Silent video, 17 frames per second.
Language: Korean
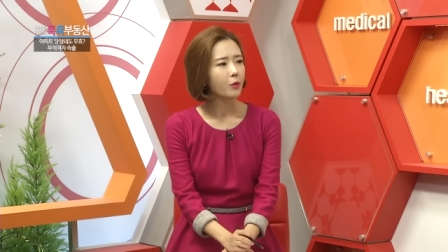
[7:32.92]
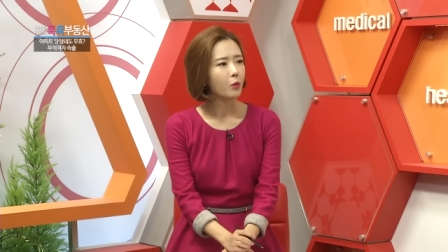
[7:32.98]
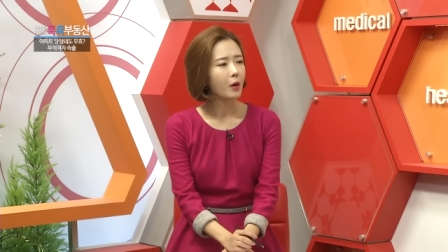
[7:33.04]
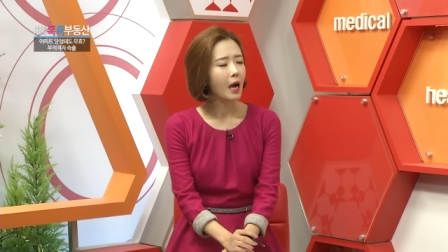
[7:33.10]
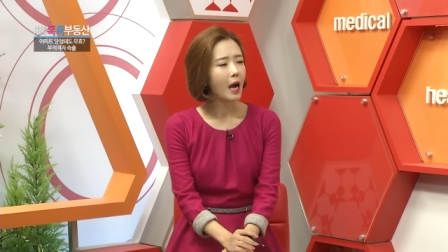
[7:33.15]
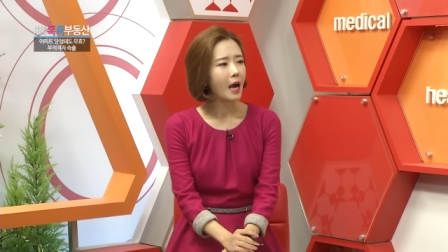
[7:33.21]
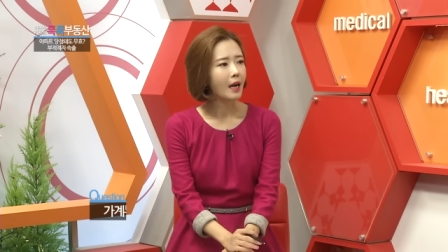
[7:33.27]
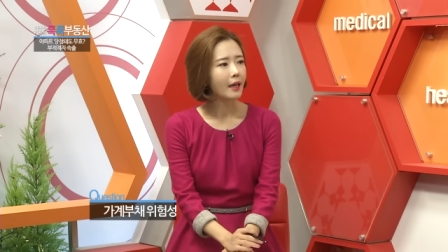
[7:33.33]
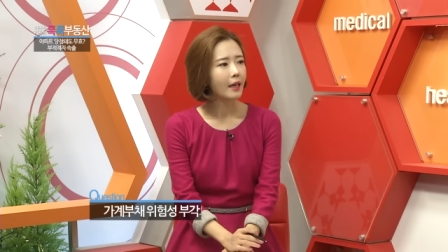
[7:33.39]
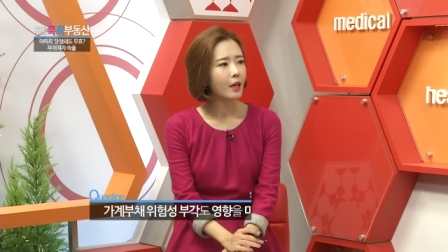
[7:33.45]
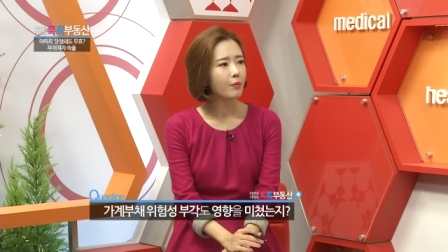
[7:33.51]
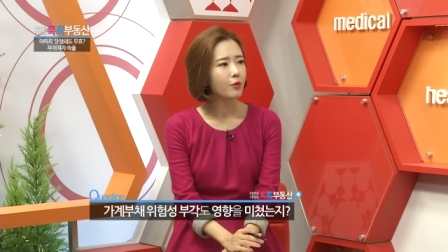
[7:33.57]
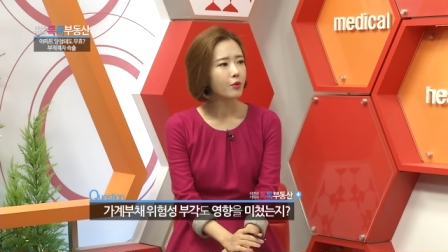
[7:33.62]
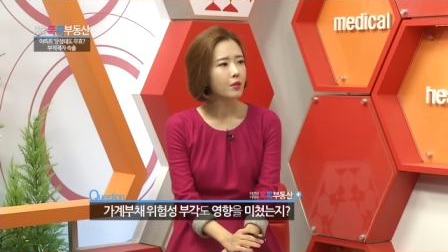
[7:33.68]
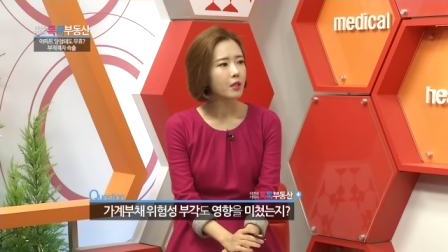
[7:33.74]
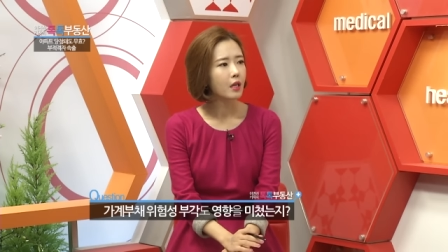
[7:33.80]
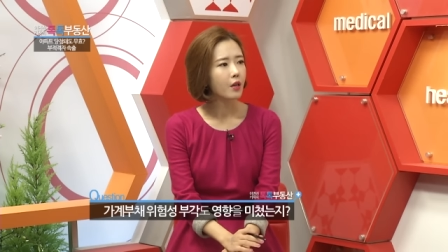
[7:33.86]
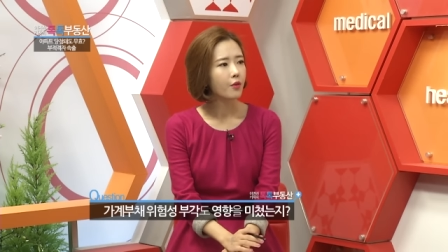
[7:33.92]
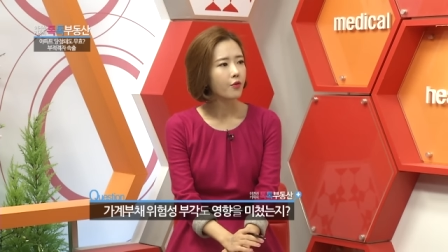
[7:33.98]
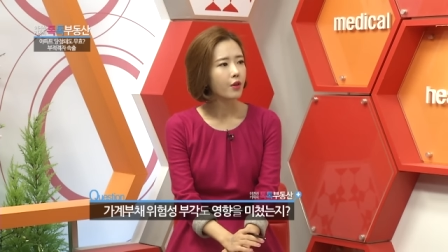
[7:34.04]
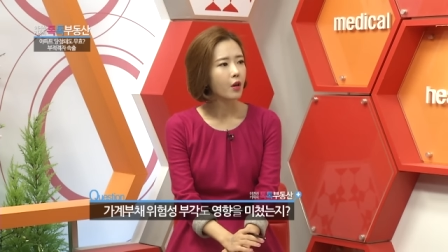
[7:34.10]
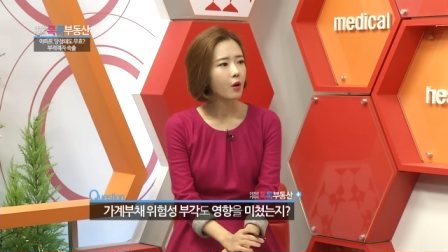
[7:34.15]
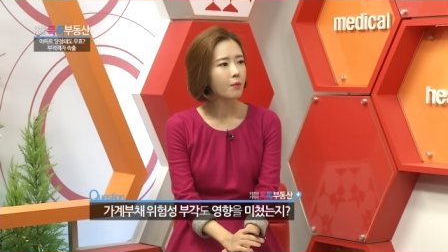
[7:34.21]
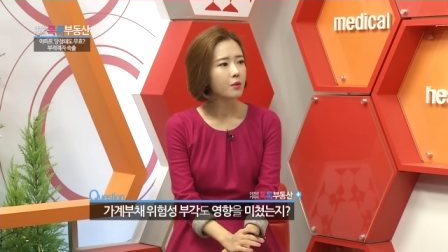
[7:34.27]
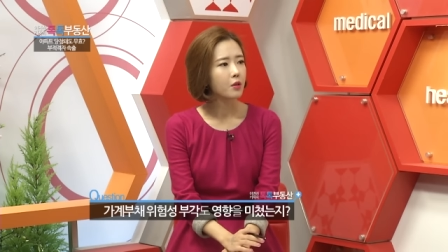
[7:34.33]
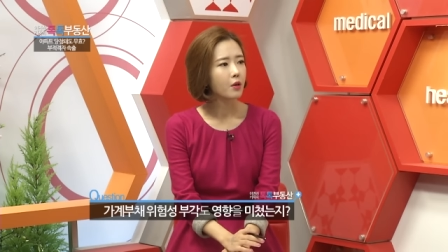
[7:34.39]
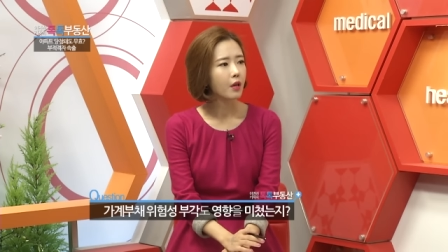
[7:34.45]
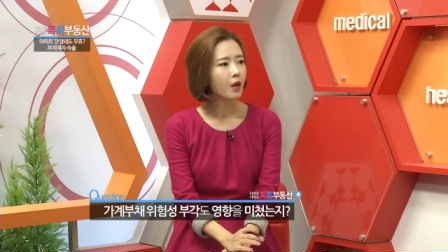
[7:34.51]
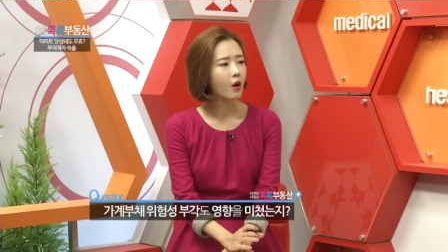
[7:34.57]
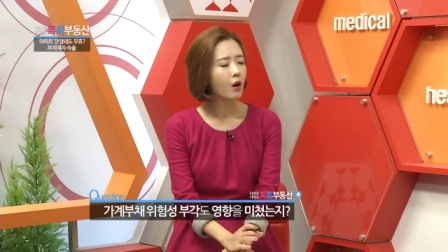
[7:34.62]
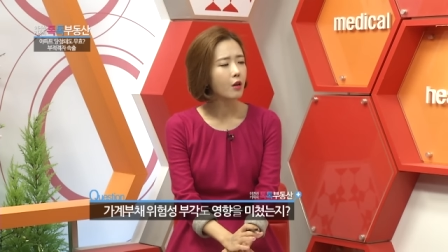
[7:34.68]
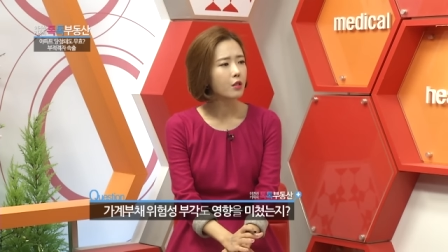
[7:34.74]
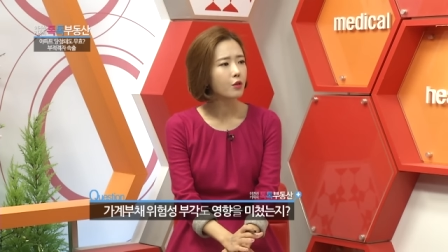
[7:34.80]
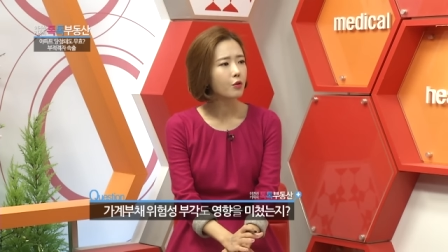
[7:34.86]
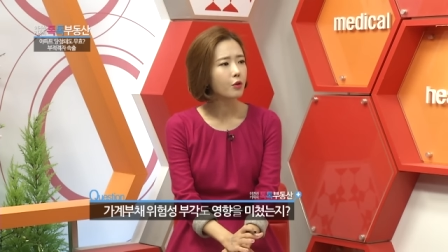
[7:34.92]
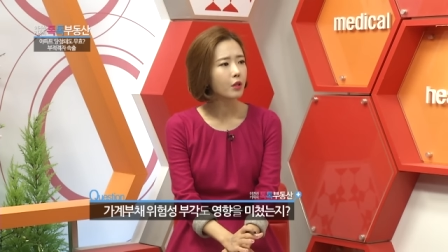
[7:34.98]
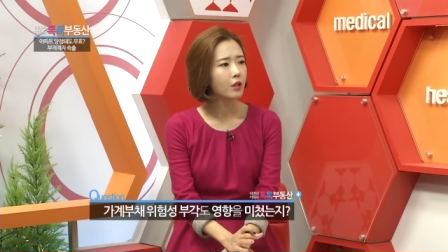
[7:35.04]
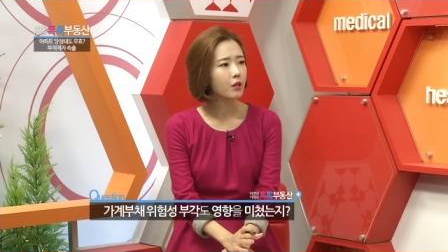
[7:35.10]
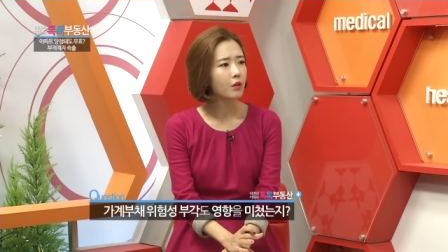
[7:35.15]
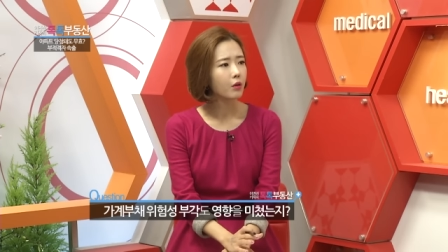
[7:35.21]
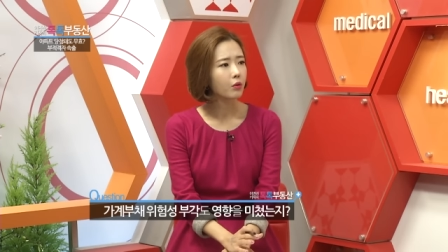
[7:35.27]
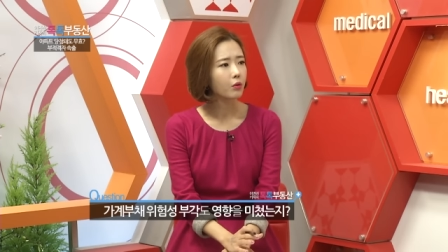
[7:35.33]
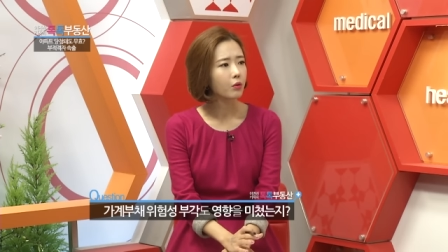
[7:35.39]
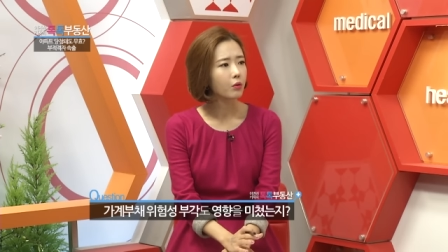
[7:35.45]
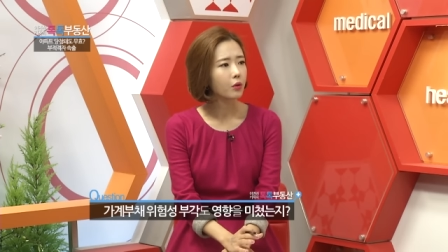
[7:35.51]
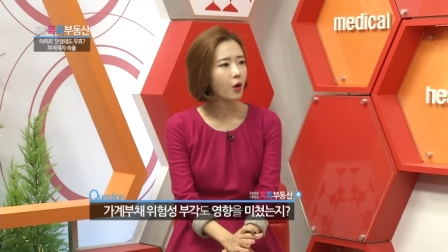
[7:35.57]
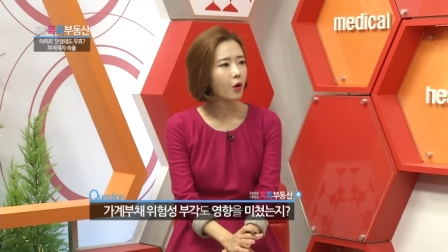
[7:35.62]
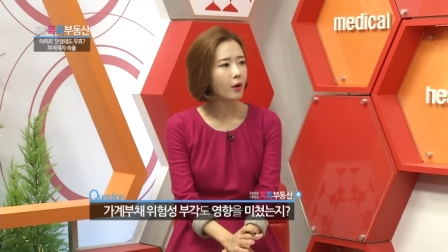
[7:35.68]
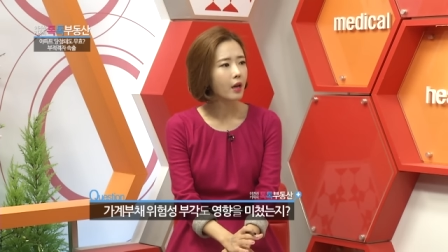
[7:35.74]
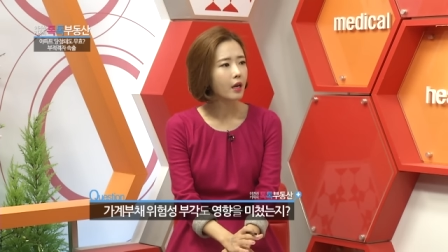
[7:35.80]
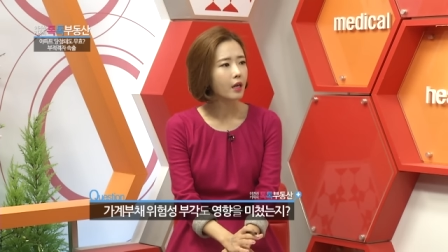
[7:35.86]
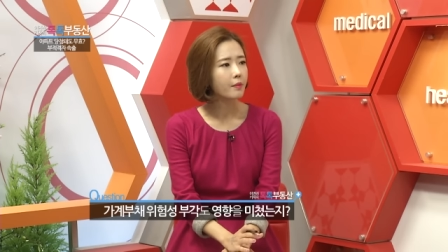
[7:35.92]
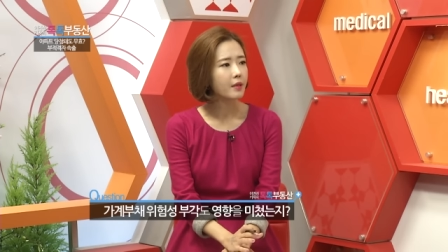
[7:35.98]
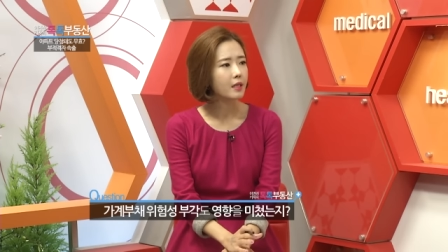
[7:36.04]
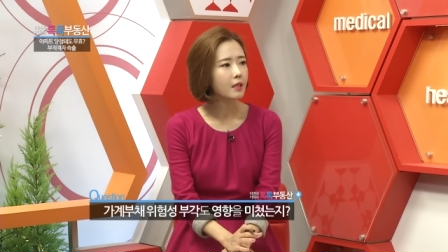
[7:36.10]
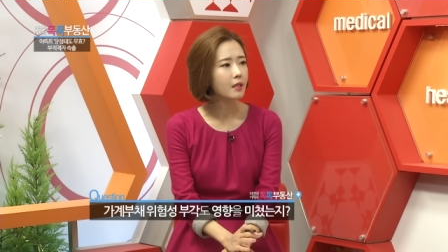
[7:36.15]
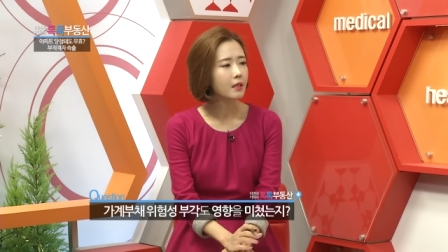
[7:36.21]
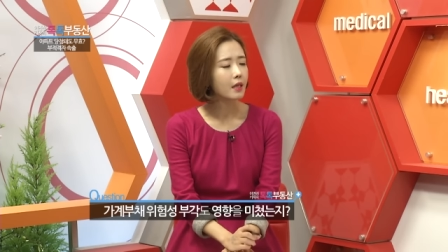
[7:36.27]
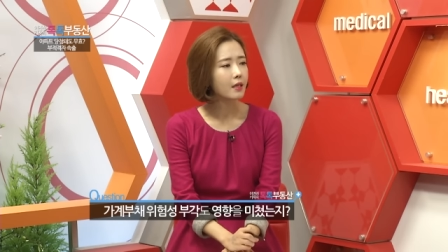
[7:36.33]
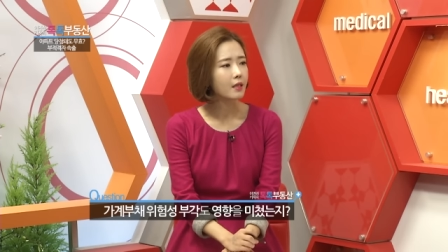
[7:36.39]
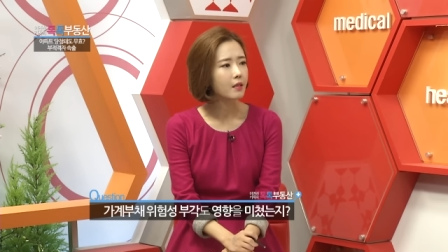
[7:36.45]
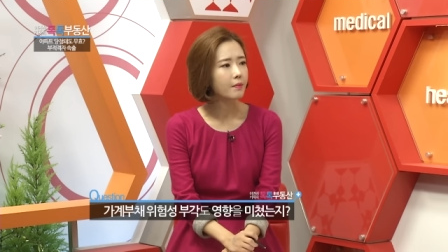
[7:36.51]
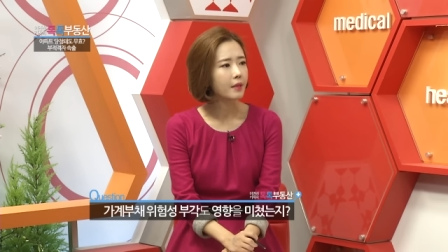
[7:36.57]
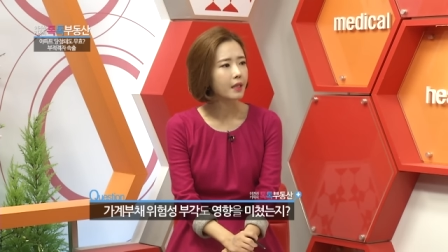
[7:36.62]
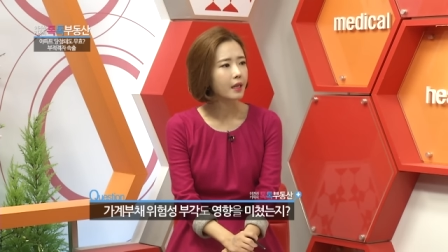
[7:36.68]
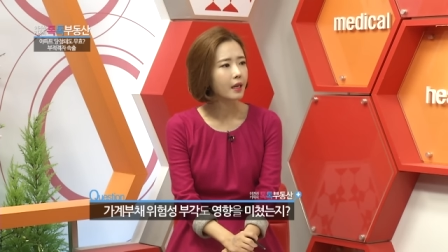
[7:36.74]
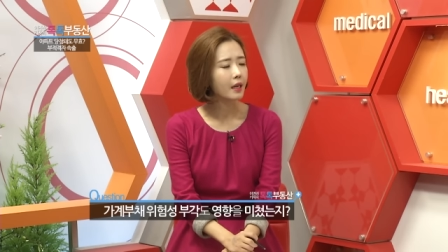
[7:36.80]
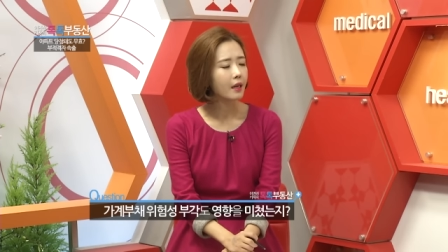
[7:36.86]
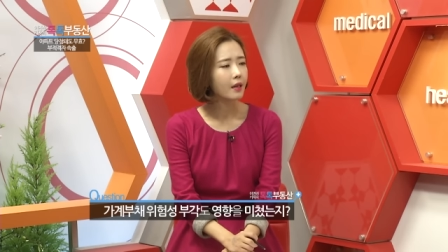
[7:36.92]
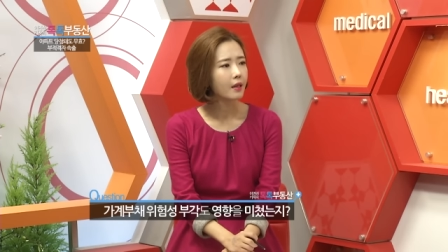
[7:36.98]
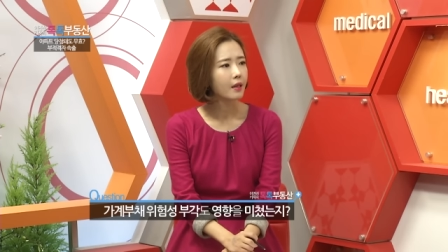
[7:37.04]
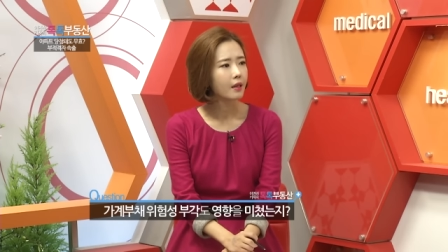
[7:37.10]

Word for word: 또 가계부채 위험성이 커지고 있는 것도 영향을 미치지 않습니까?